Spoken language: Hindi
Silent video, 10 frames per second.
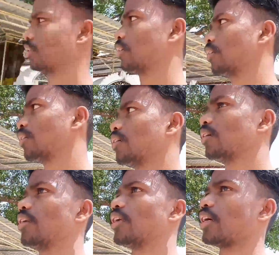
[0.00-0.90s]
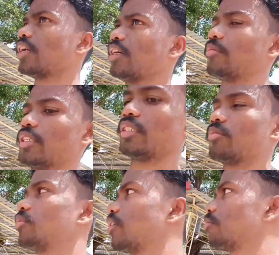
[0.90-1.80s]
यहाँ से घूम सकते हैं ऐसे
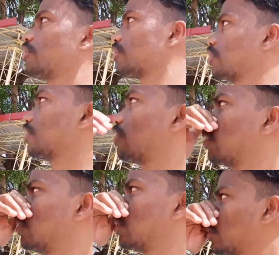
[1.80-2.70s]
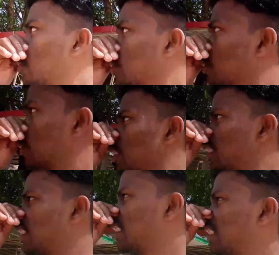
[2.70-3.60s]
तो बोला है इसलिए मैं
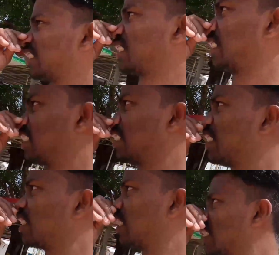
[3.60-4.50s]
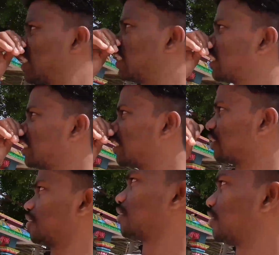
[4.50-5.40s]
यहाँ से प्रॉन से दिखा रहा हूँ अंदर तो जा
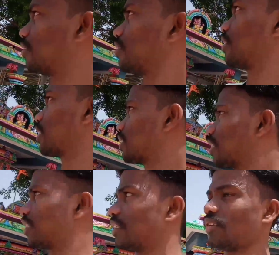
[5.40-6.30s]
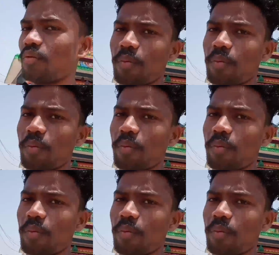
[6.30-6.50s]
नहीं सकता तो